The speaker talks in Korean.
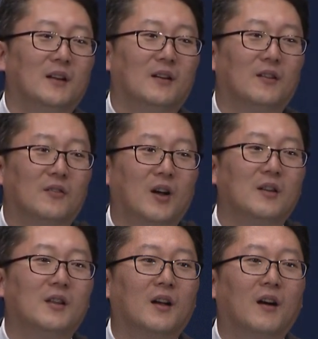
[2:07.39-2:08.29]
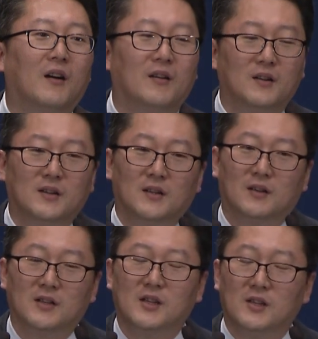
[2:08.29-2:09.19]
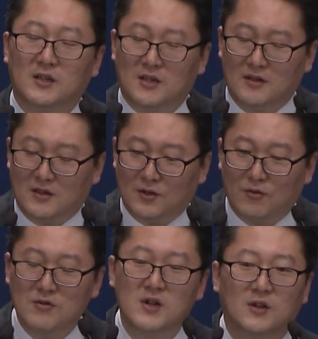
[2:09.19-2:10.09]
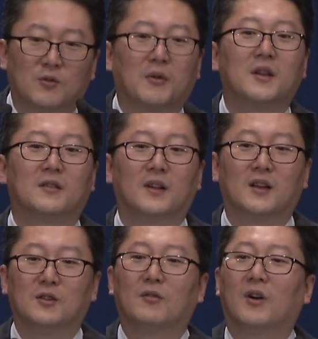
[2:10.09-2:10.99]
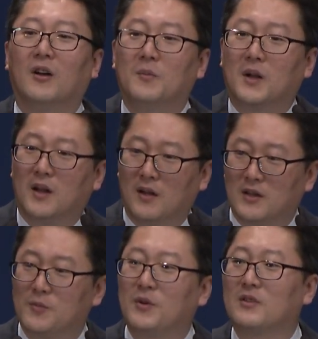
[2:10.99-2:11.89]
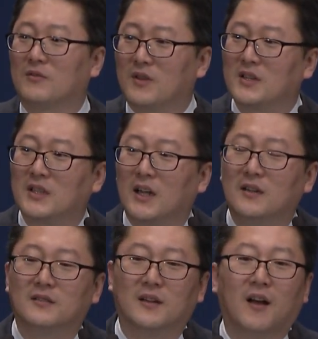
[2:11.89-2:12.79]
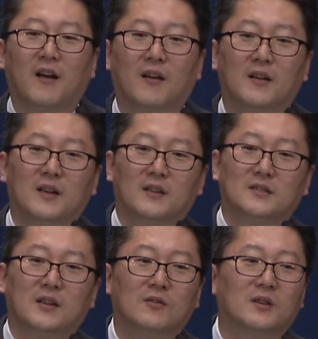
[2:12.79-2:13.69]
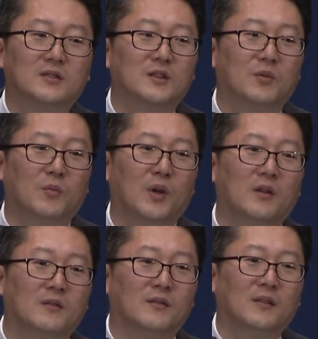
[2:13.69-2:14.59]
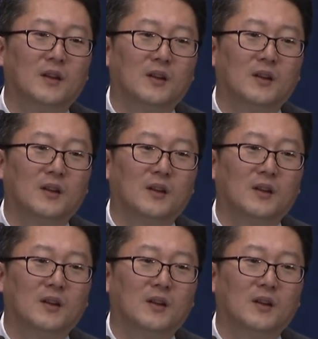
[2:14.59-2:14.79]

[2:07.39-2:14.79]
아, 과연 내가 이 기도 훈련을 통해서 내가 기도가 얼마나 깊어지고 성장했는가 이런 것들을 보면